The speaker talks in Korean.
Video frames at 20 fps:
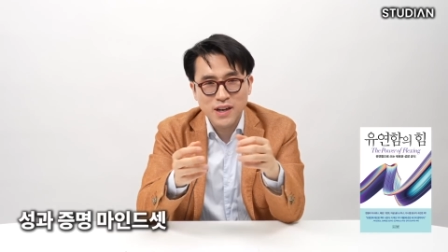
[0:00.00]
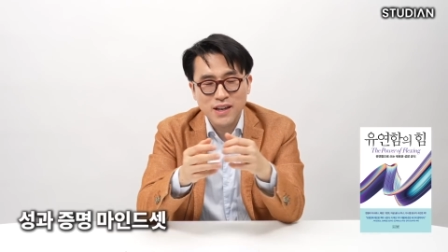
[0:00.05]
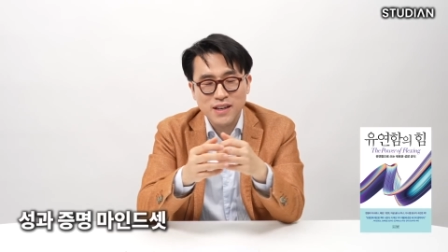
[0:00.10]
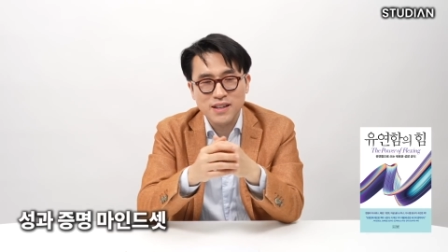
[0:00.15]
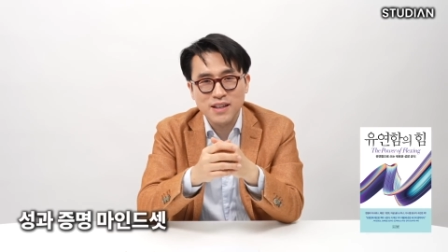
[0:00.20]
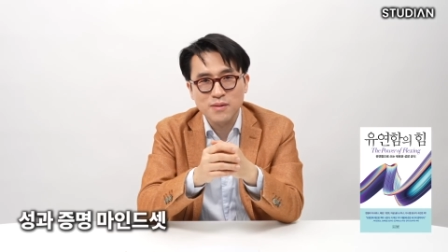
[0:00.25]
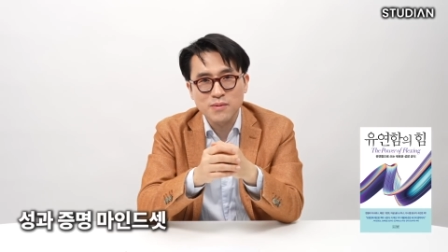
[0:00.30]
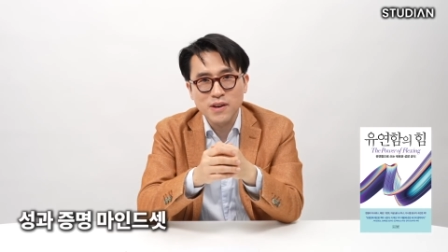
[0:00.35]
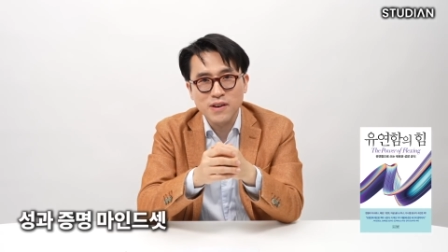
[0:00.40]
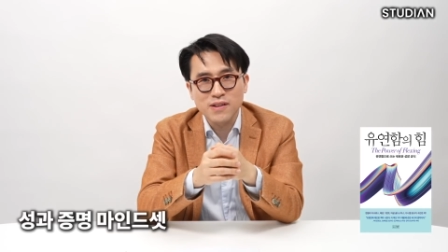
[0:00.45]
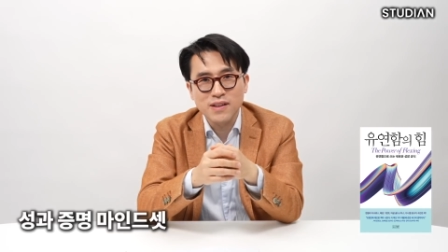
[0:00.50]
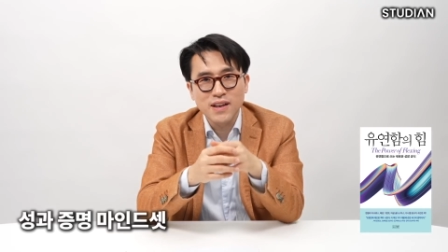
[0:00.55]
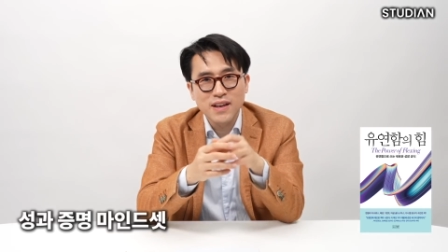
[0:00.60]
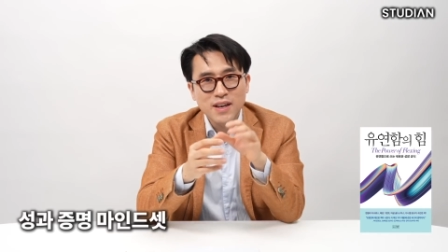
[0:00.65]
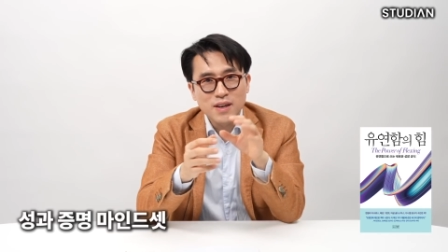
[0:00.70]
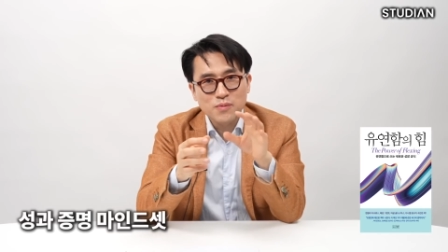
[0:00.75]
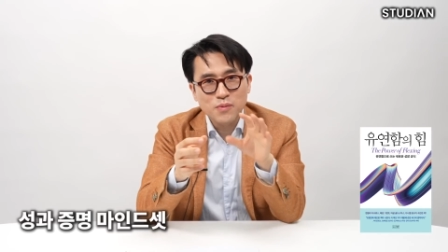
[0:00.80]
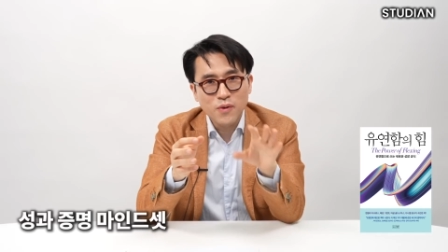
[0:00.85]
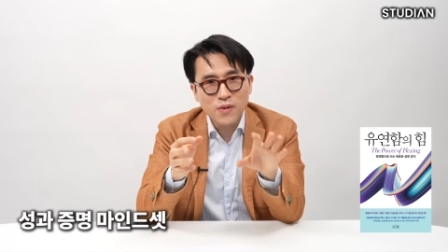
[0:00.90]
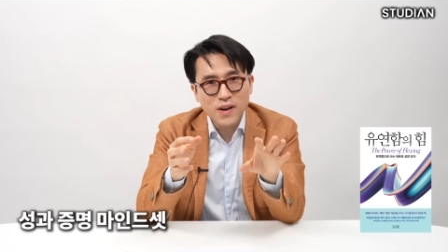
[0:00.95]
하게 되면
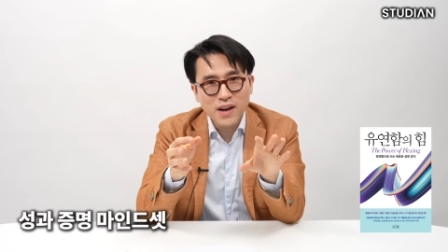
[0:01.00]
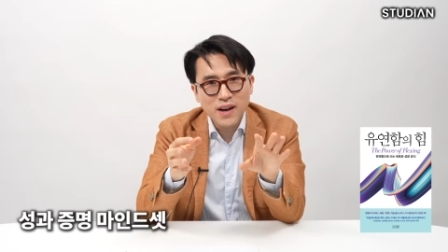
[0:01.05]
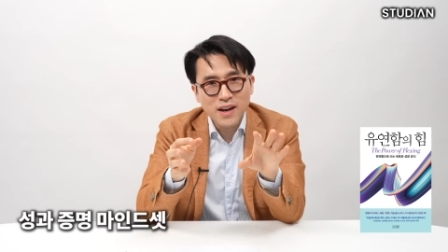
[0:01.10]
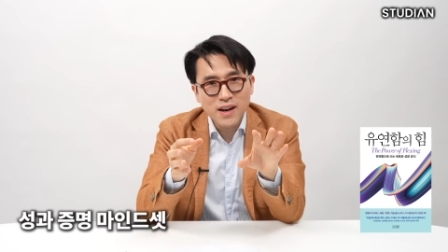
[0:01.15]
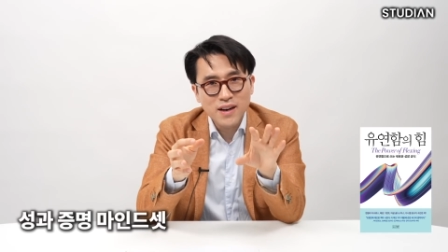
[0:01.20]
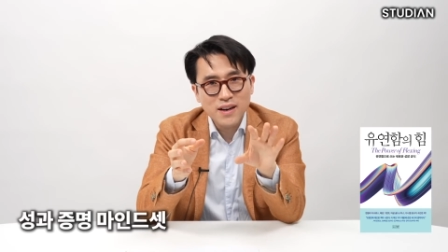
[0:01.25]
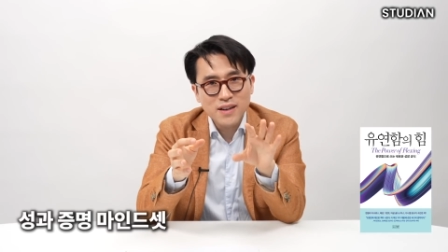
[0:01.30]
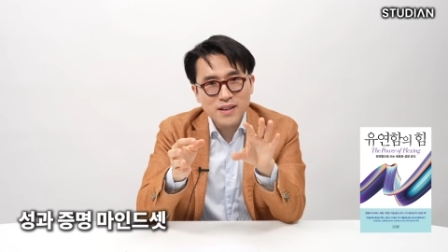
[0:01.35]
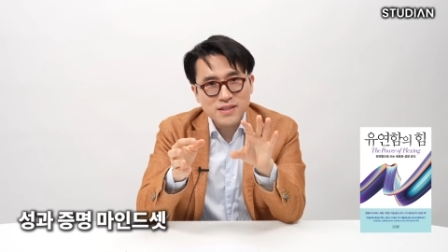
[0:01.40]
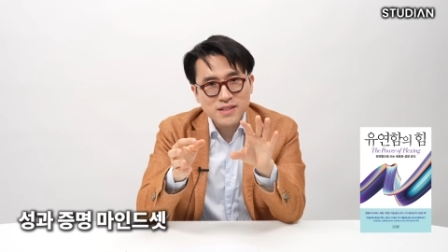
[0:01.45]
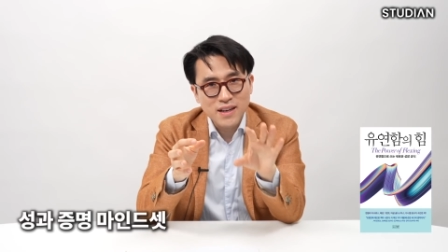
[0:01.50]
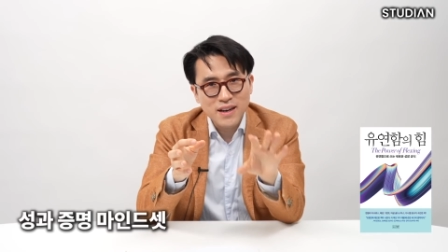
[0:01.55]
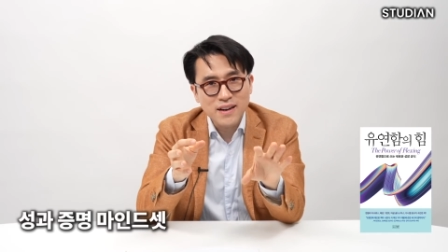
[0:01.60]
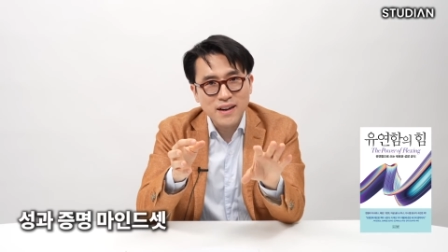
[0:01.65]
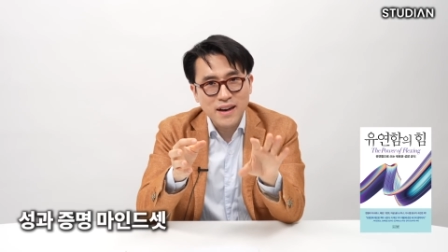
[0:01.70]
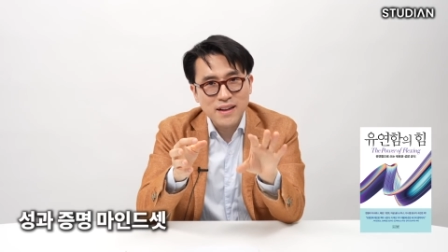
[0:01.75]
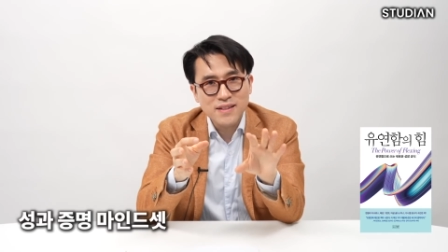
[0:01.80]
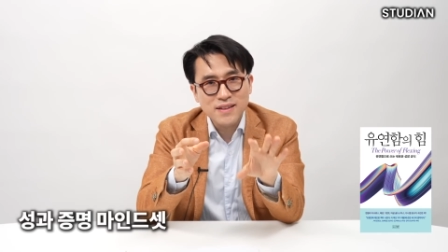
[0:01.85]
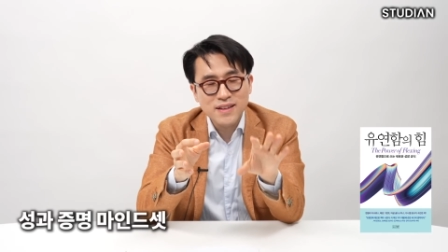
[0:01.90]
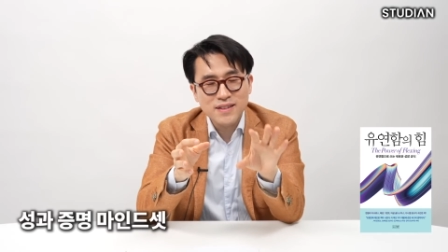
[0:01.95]
뭔가 잘
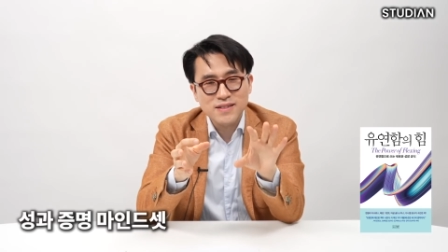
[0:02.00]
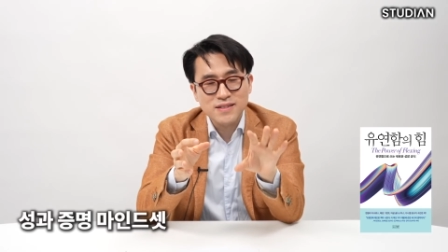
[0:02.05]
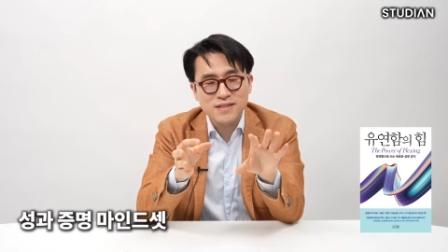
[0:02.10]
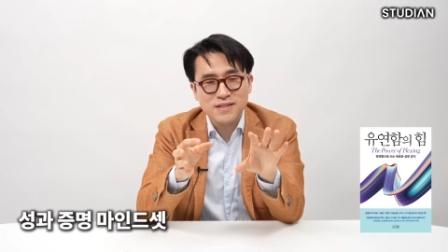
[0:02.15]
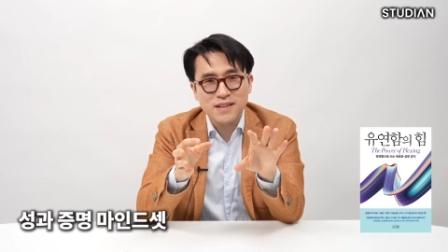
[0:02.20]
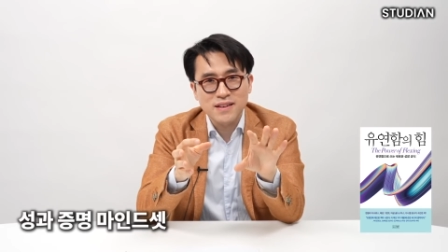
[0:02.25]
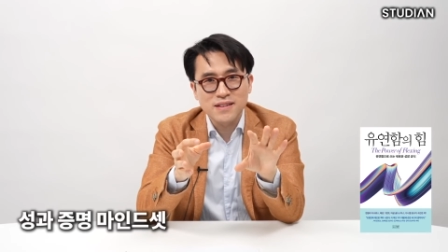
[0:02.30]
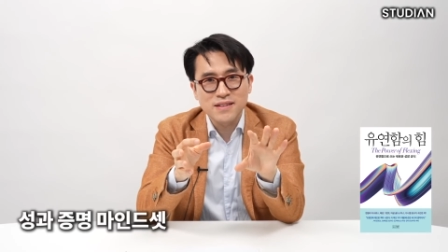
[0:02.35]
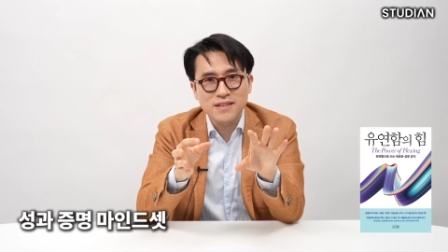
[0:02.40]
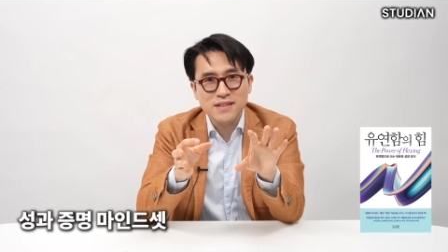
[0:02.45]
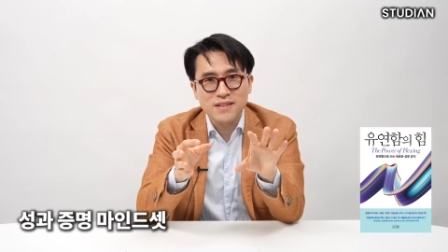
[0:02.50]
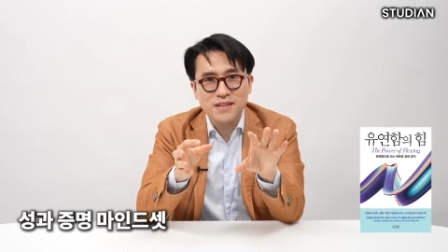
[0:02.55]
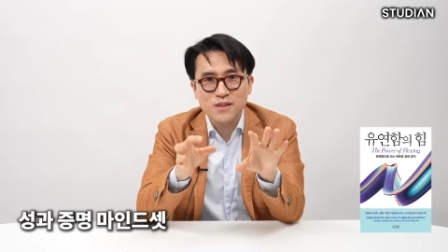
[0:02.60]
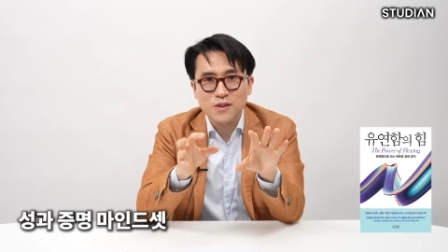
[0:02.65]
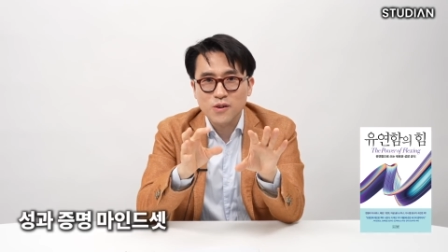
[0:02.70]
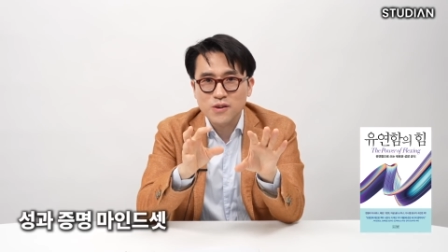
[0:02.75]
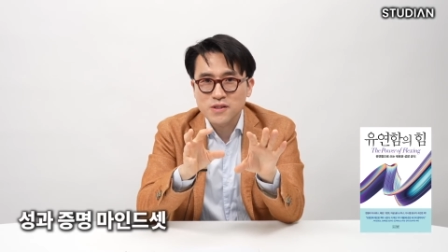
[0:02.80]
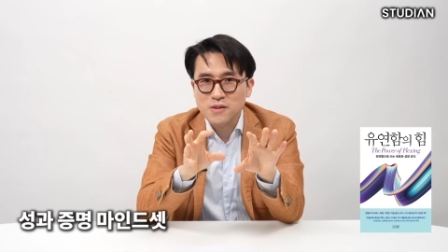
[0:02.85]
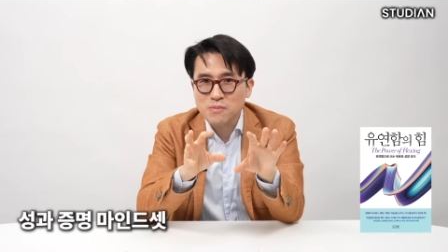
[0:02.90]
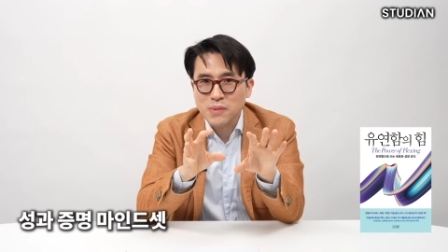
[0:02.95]
안 됐을 때는
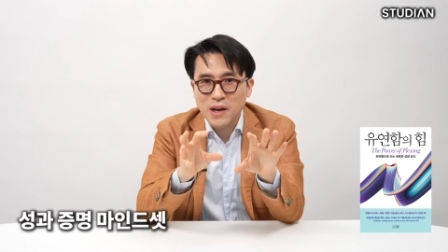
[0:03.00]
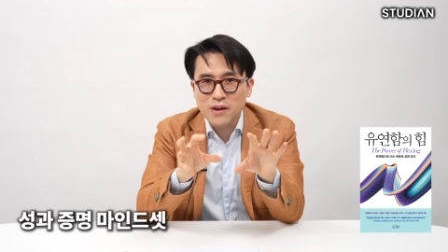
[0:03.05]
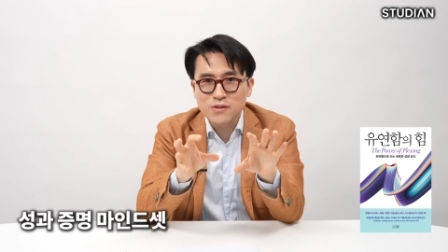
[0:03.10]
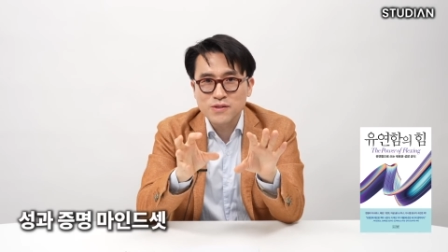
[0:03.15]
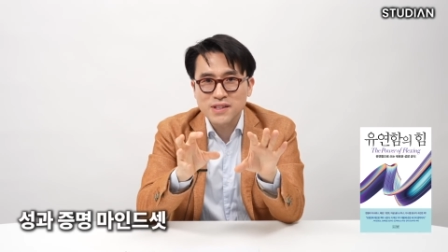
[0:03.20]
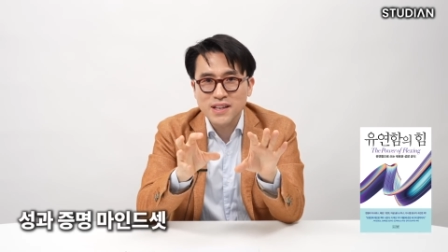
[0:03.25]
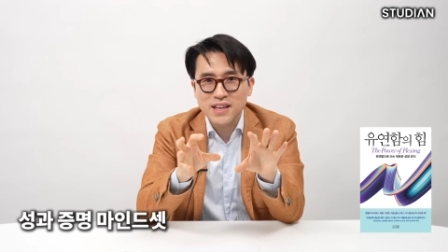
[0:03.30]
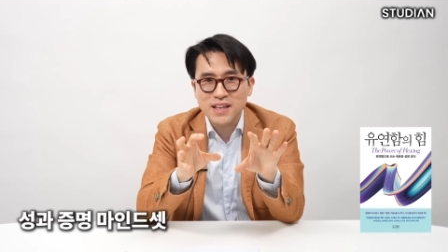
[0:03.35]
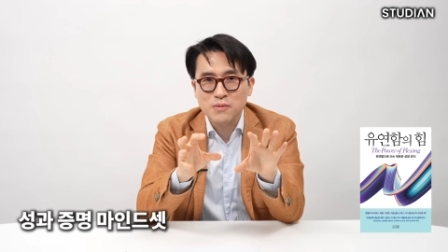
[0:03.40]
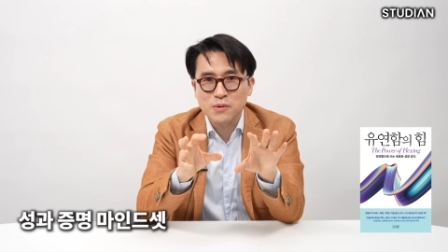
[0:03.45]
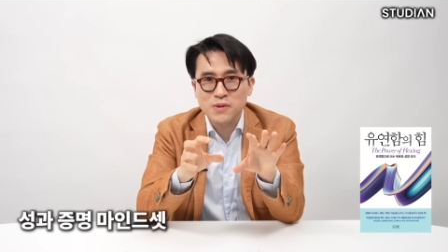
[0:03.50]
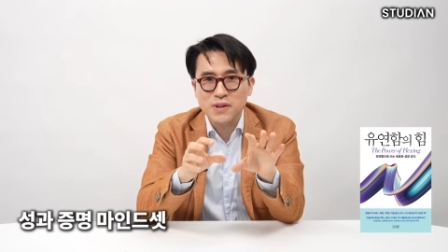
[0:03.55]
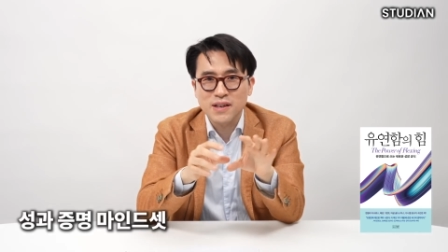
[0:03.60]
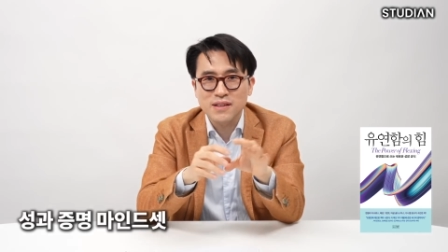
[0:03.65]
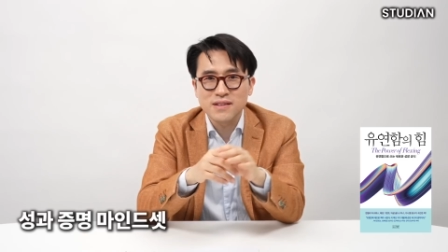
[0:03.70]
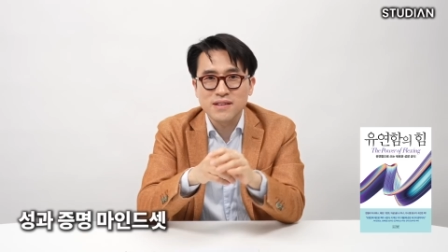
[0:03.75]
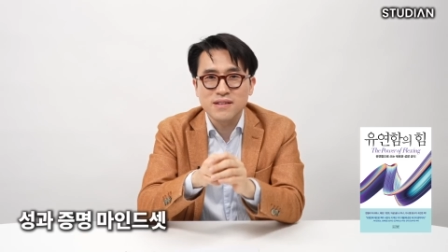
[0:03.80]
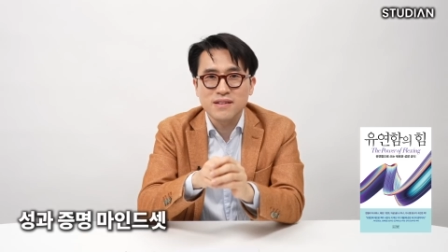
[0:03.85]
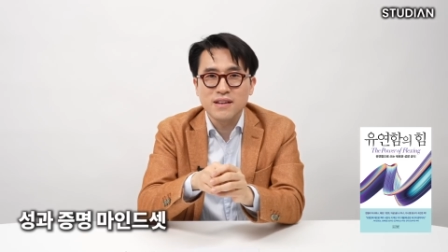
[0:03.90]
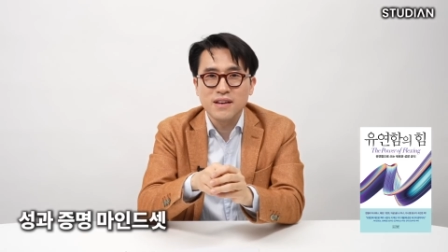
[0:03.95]
거기서
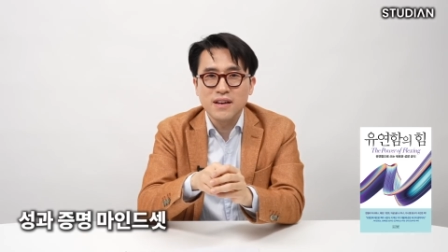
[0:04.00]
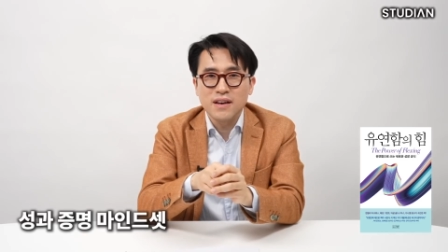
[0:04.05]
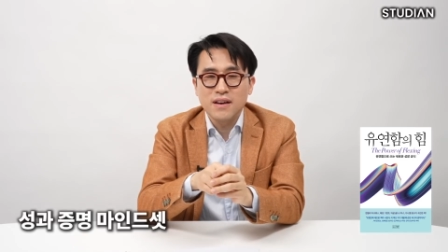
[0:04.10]
배운다기보다는